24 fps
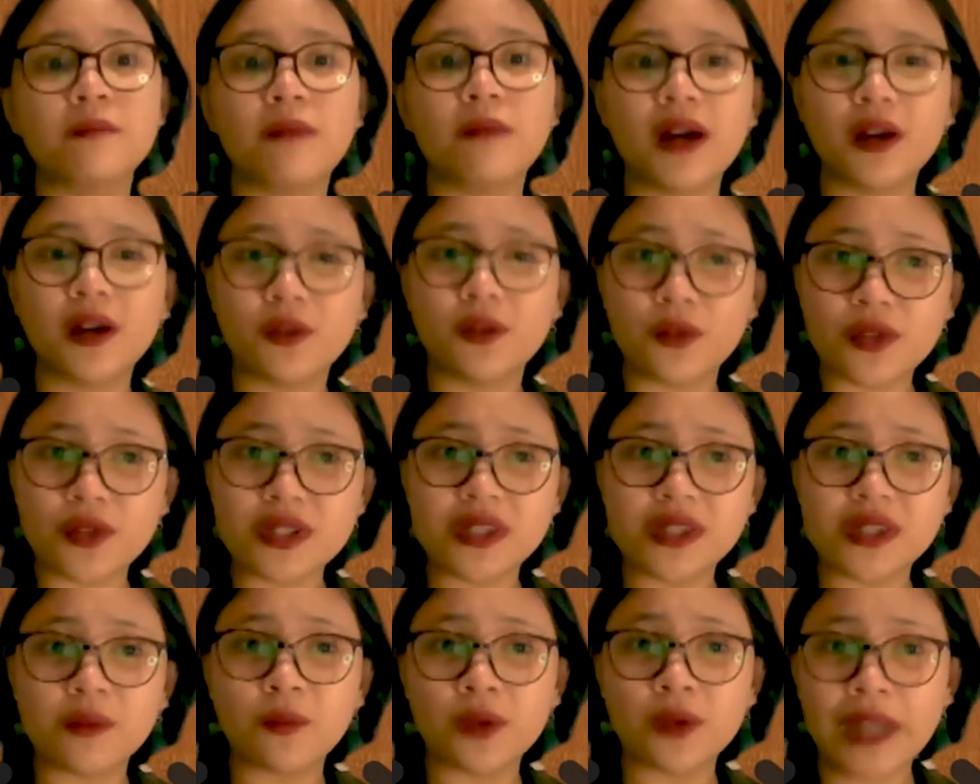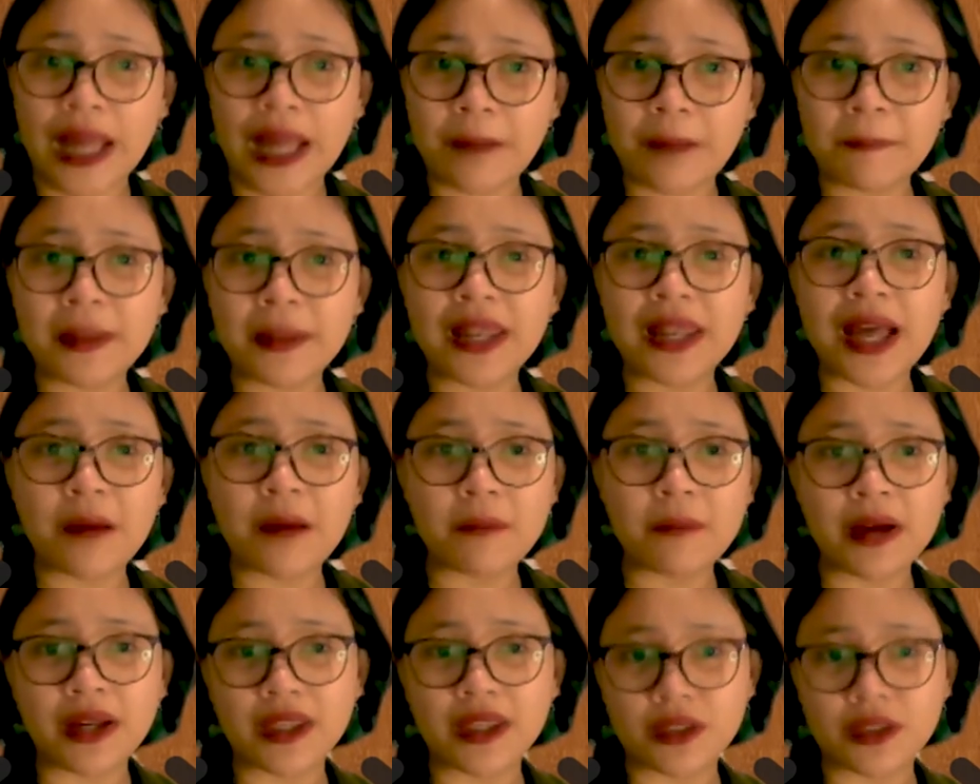Bagkus simula pa
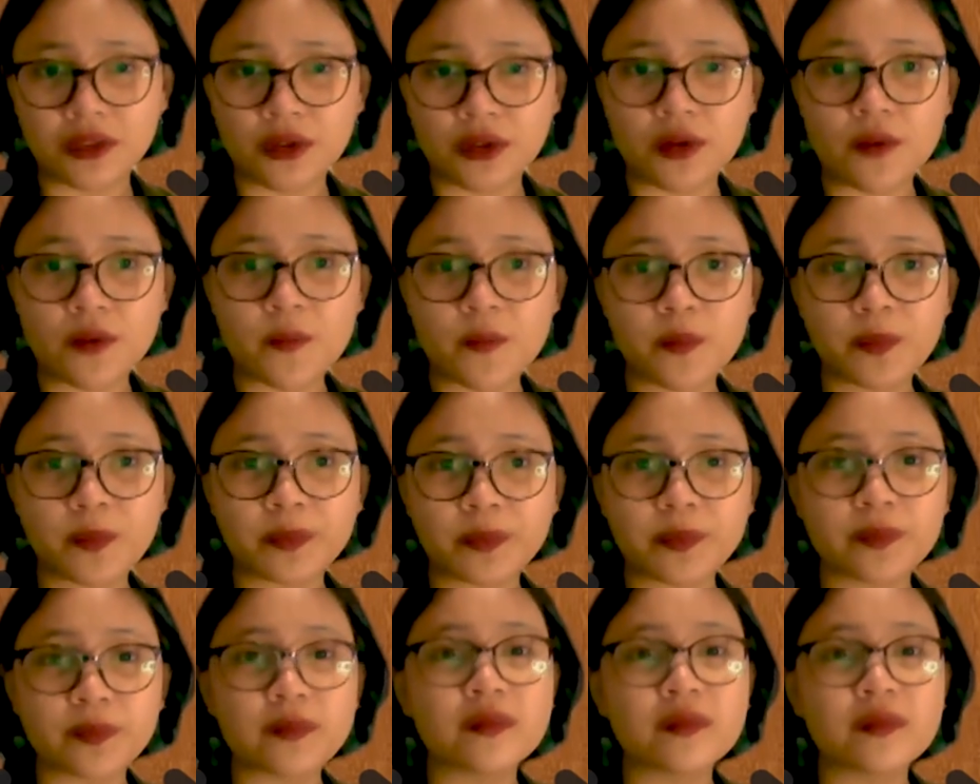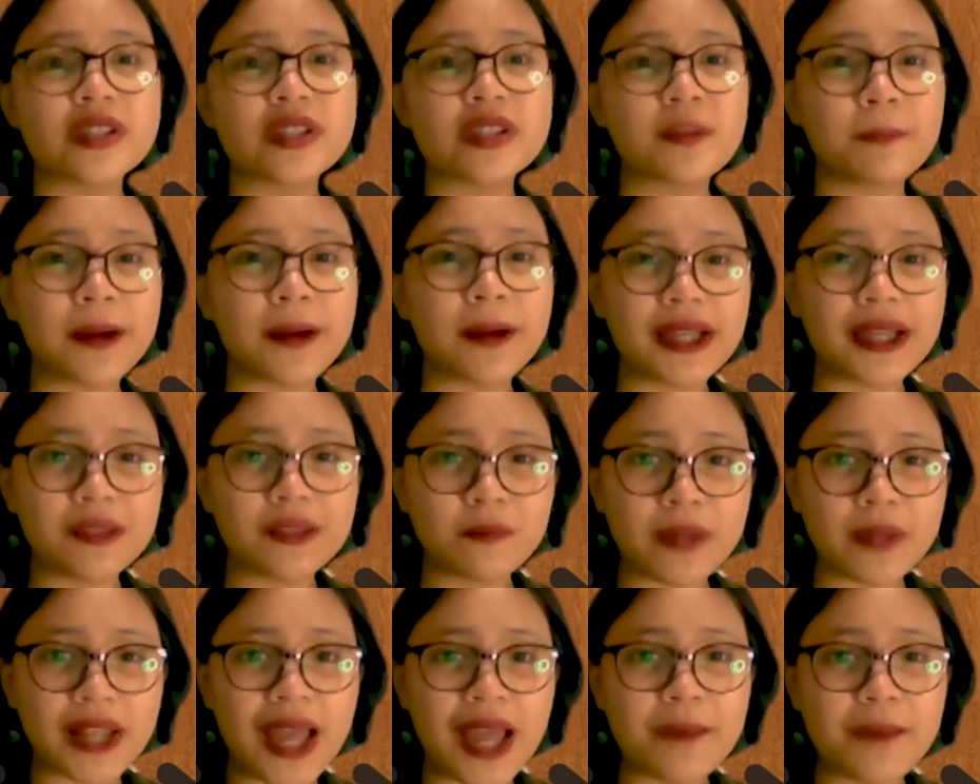lamang ito.
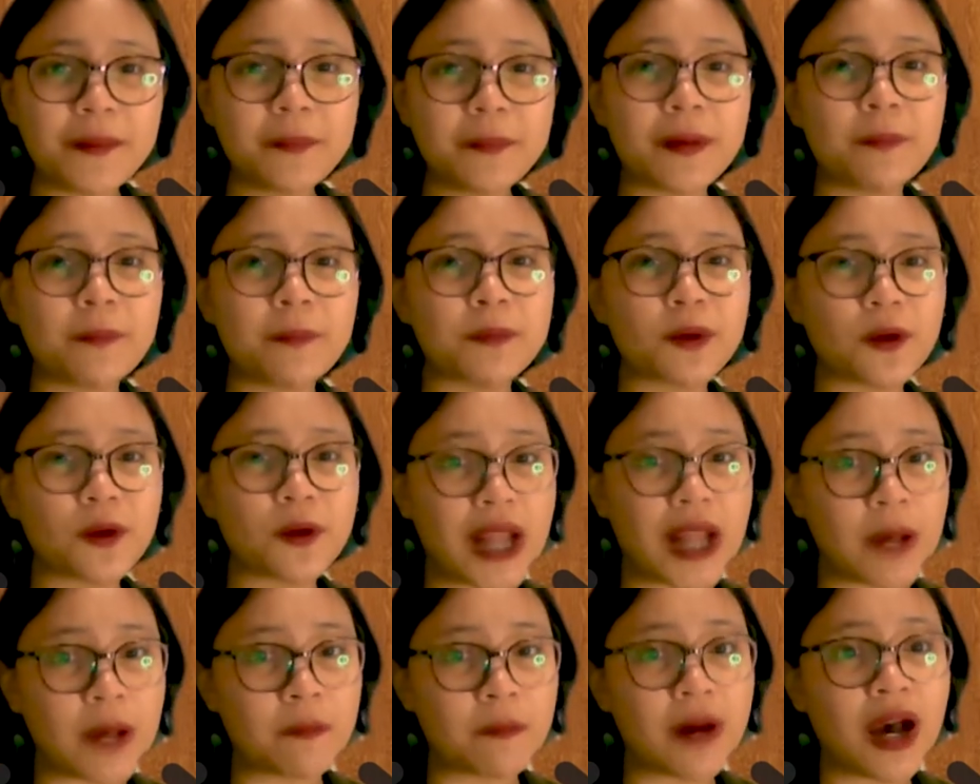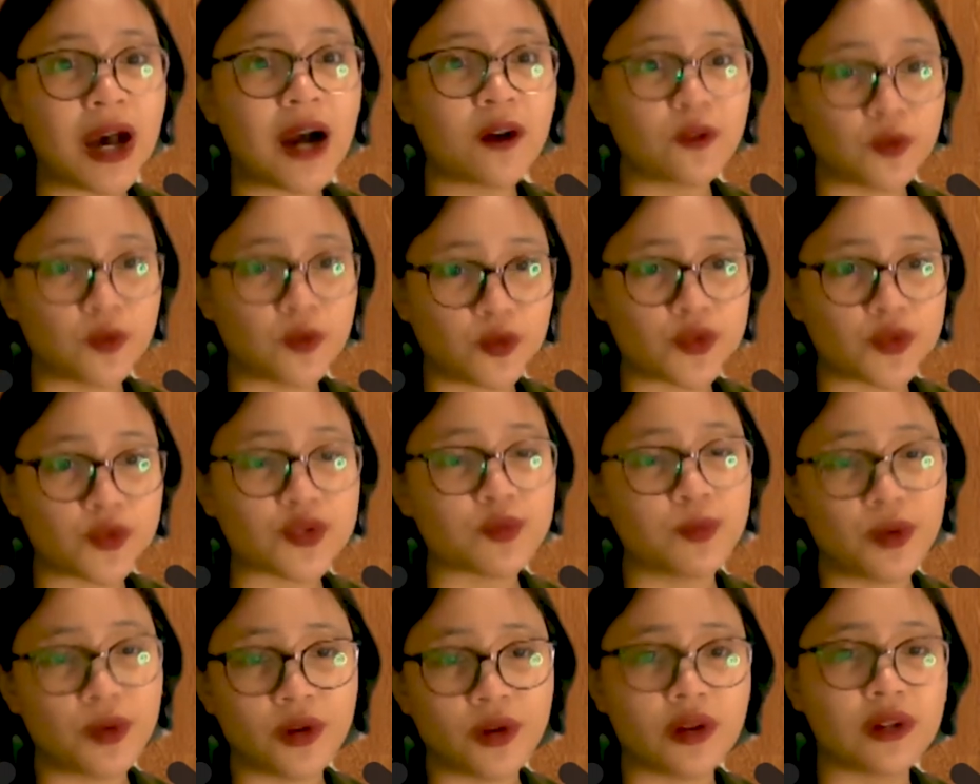Sapagkat marami pang programa ang
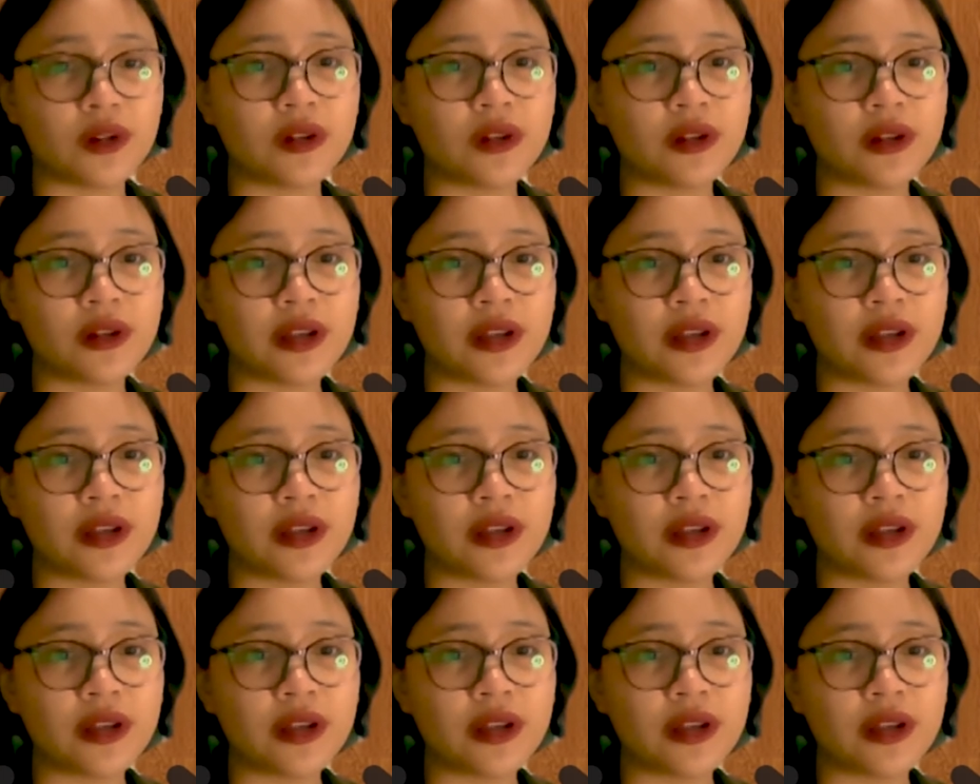uusbong